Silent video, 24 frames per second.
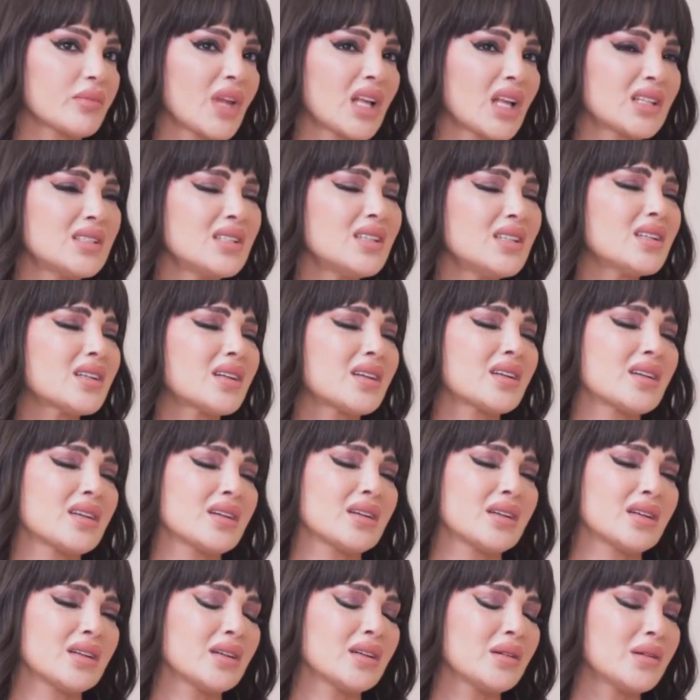كثير
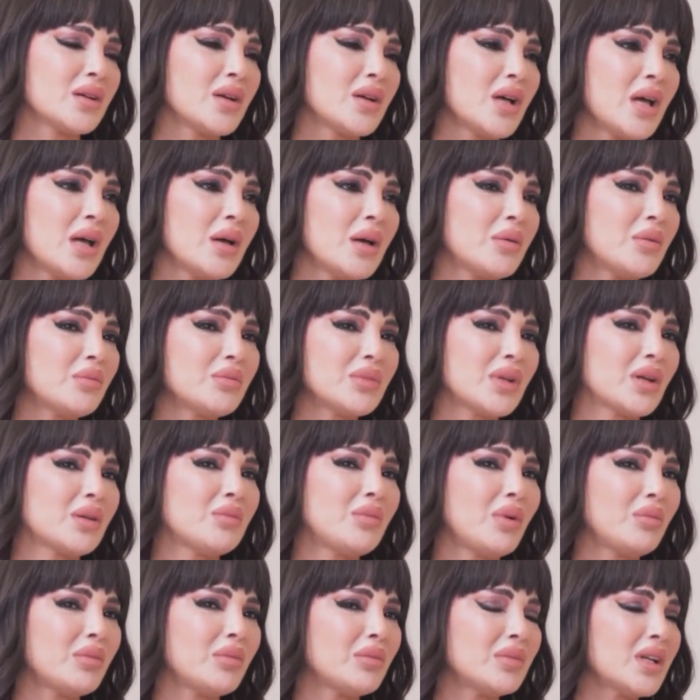
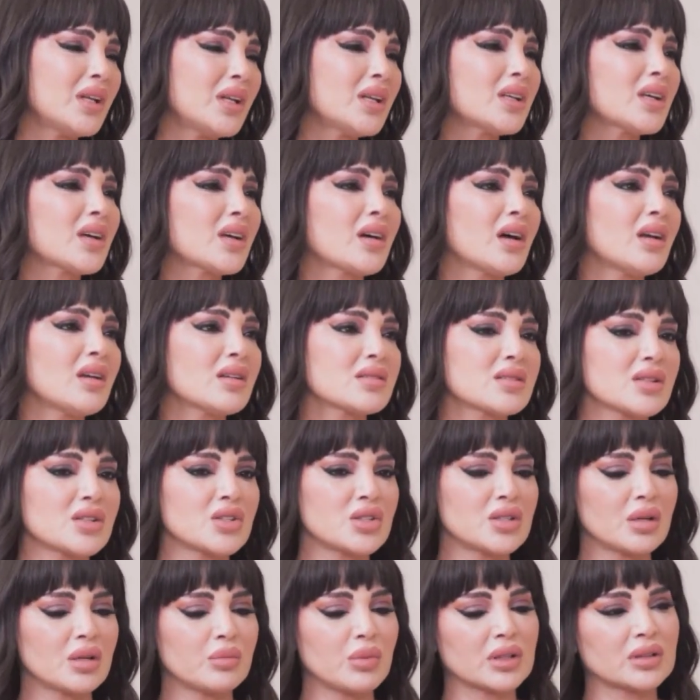يعني ليكي خلص
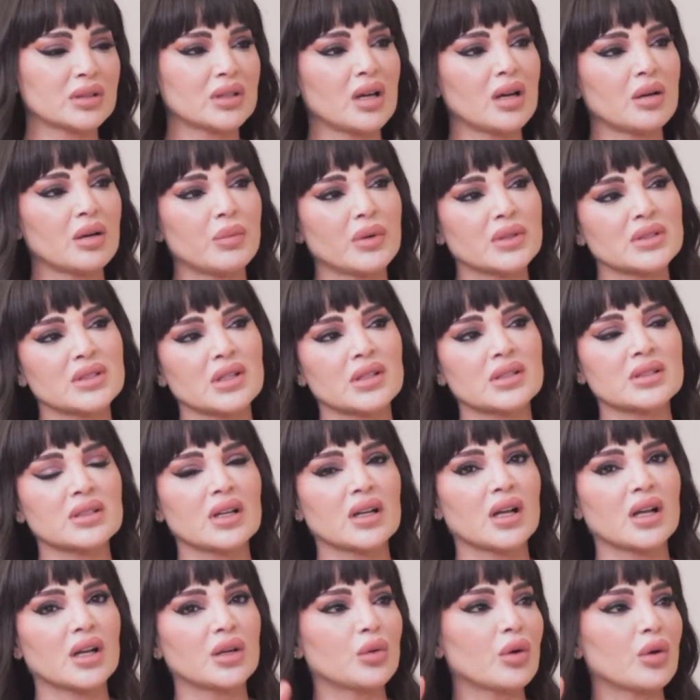اشياء بقطعها بقصقصها
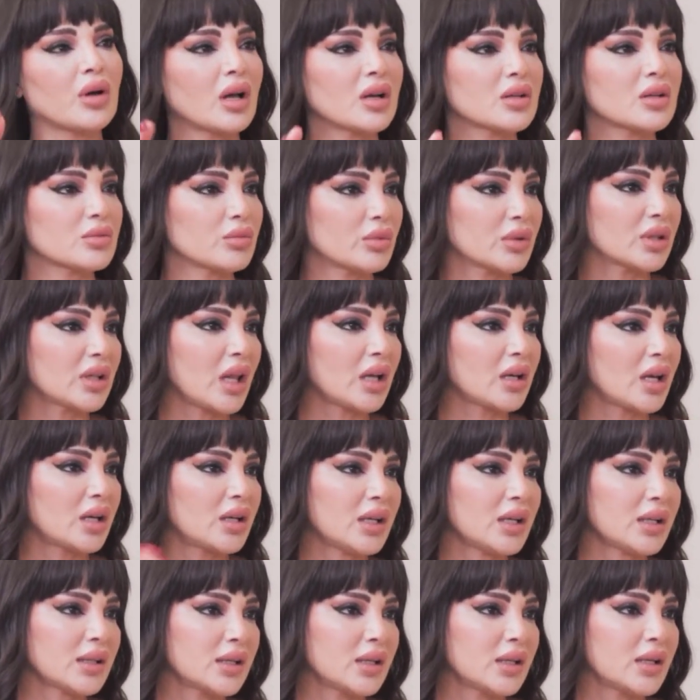لانه خلص بنضلنا
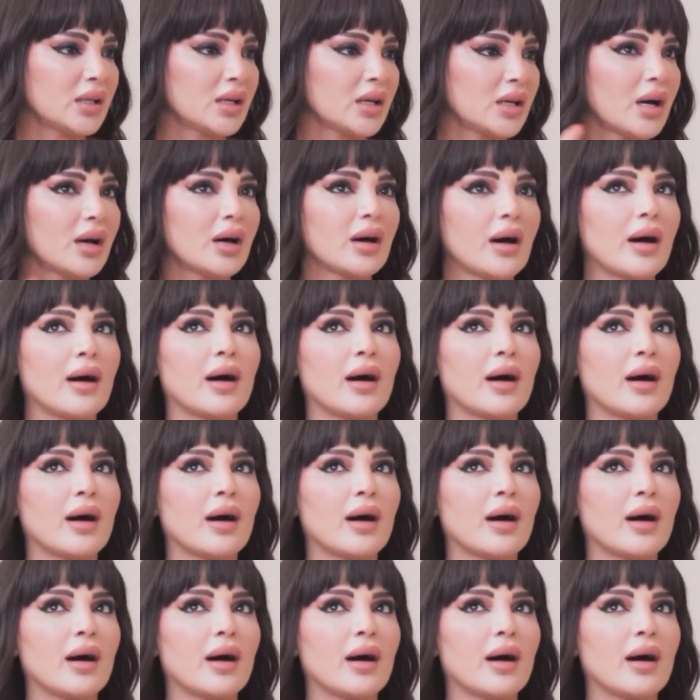نحكي